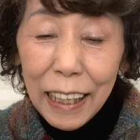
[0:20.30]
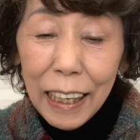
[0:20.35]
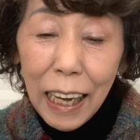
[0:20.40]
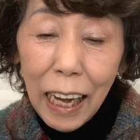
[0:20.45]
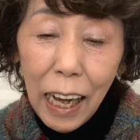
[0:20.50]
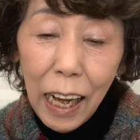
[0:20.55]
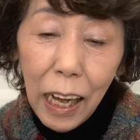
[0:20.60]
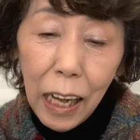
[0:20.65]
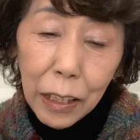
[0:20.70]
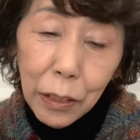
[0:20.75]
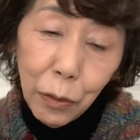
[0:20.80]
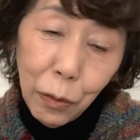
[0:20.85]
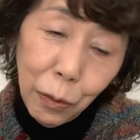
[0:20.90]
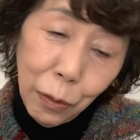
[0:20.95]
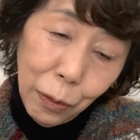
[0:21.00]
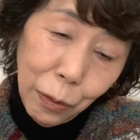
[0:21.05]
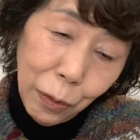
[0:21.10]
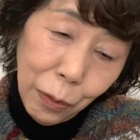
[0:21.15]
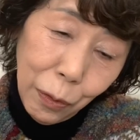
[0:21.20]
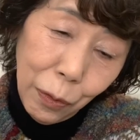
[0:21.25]
あ
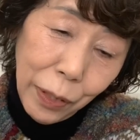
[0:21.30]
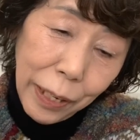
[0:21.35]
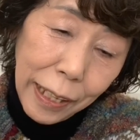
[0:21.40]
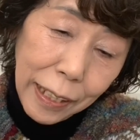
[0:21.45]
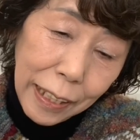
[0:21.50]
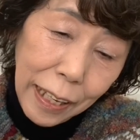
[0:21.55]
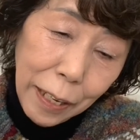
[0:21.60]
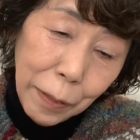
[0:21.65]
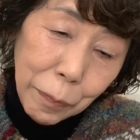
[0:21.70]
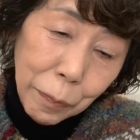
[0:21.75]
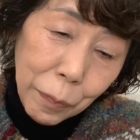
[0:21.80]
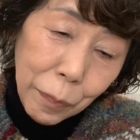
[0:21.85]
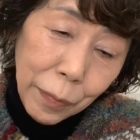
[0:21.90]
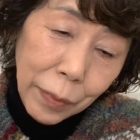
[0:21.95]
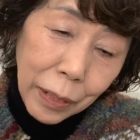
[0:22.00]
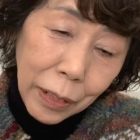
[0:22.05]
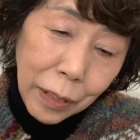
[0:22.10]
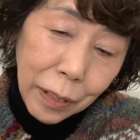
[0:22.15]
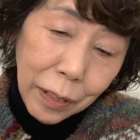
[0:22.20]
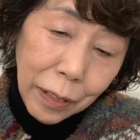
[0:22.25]
のこれね
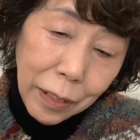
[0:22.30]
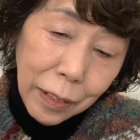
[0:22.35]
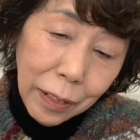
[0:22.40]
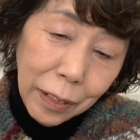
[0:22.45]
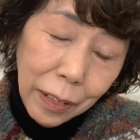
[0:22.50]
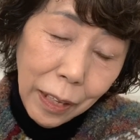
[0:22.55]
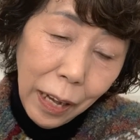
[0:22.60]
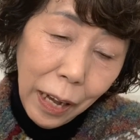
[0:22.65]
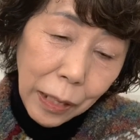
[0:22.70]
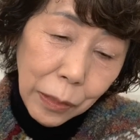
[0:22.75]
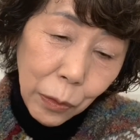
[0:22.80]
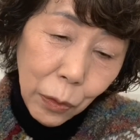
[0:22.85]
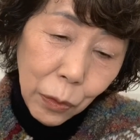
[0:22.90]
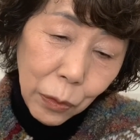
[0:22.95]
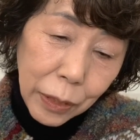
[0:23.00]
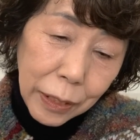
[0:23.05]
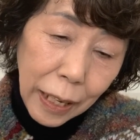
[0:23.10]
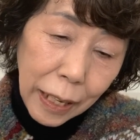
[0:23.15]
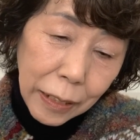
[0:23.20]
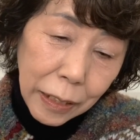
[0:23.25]
あ
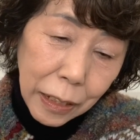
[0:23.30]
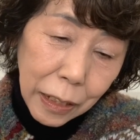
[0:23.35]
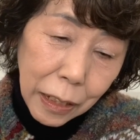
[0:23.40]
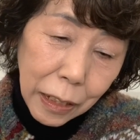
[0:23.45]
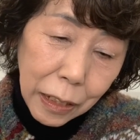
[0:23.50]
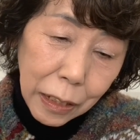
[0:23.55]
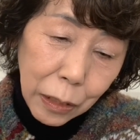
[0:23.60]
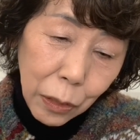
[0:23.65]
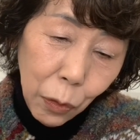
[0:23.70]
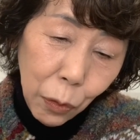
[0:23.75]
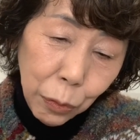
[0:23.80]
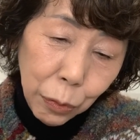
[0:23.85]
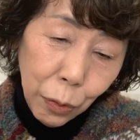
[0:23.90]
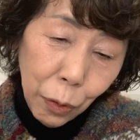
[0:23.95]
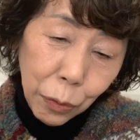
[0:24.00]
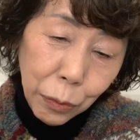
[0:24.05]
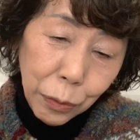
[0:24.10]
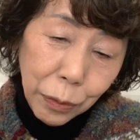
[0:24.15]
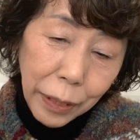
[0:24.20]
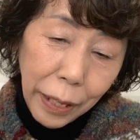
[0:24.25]
の雑誌の付
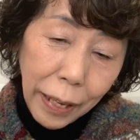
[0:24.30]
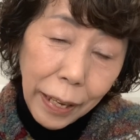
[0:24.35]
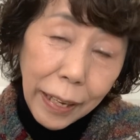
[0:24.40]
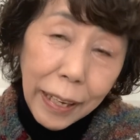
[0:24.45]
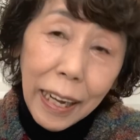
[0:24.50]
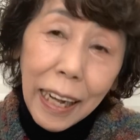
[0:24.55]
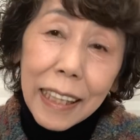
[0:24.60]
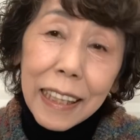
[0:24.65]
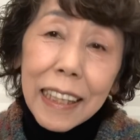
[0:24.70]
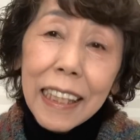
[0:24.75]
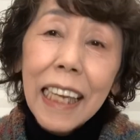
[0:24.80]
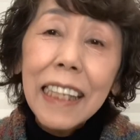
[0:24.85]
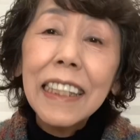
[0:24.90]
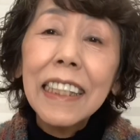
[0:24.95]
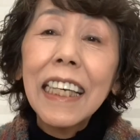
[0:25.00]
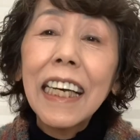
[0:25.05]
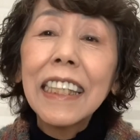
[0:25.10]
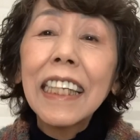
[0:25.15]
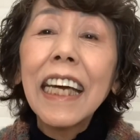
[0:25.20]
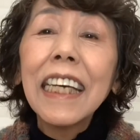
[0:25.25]
録で買った
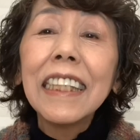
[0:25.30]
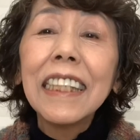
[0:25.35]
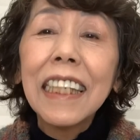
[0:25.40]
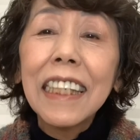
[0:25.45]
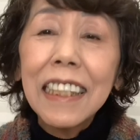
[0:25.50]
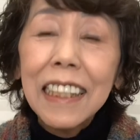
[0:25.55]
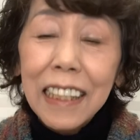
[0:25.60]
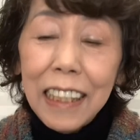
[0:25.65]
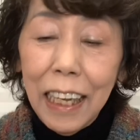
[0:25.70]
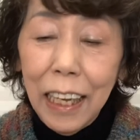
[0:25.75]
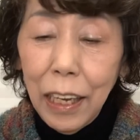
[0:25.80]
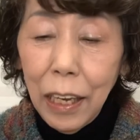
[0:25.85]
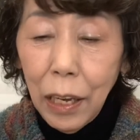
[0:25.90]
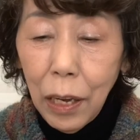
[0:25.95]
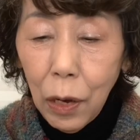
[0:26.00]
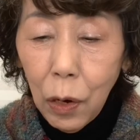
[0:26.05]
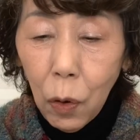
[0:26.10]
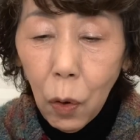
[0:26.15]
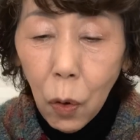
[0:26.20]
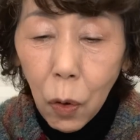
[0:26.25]
んじゃないんですね。
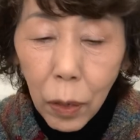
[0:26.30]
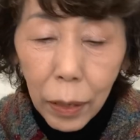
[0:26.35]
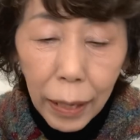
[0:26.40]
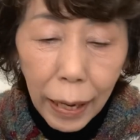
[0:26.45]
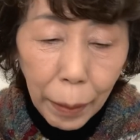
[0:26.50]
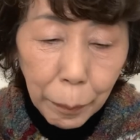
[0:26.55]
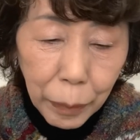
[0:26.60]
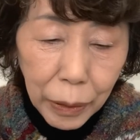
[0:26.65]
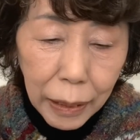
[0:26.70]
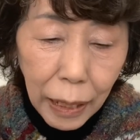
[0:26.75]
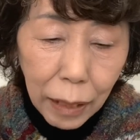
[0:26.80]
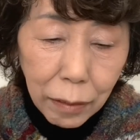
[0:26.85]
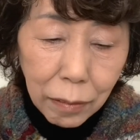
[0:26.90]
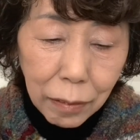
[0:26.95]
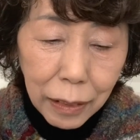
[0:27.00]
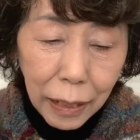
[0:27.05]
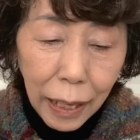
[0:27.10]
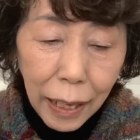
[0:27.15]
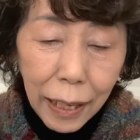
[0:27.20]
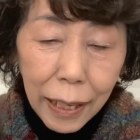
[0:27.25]
本が見た
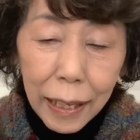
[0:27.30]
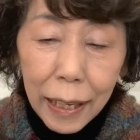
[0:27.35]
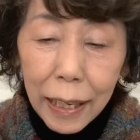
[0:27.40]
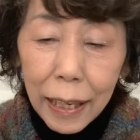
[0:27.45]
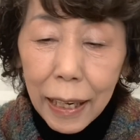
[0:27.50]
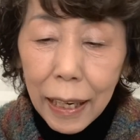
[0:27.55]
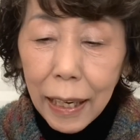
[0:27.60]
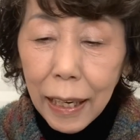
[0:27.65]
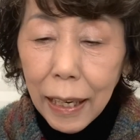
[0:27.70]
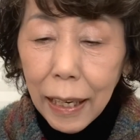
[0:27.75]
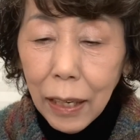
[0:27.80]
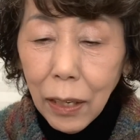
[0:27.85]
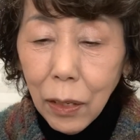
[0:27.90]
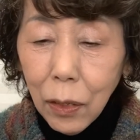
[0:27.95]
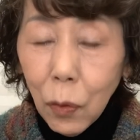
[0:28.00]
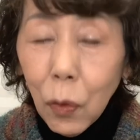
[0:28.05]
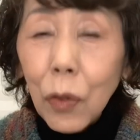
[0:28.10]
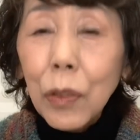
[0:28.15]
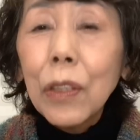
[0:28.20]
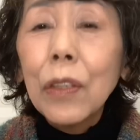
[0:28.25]
くて
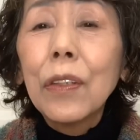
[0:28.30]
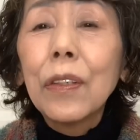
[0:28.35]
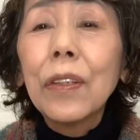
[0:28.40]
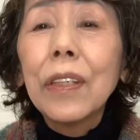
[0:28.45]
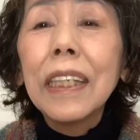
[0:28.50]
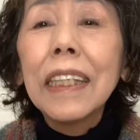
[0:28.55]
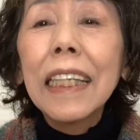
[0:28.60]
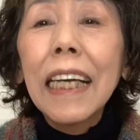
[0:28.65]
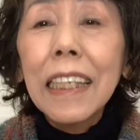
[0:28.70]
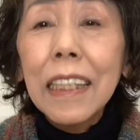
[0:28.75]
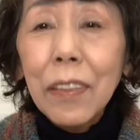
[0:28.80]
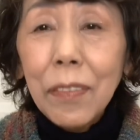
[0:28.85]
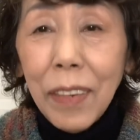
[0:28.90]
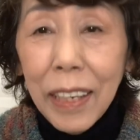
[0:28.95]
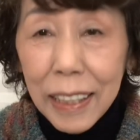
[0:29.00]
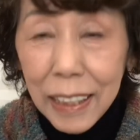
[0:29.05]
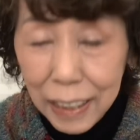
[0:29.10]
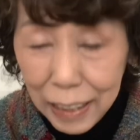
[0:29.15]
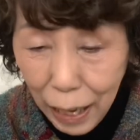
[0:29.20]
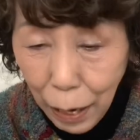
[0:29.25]
購入いたし
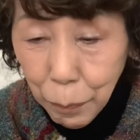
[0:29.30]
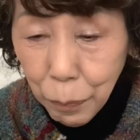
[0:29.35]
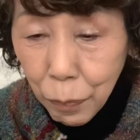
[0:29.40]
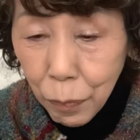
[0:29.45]
ました。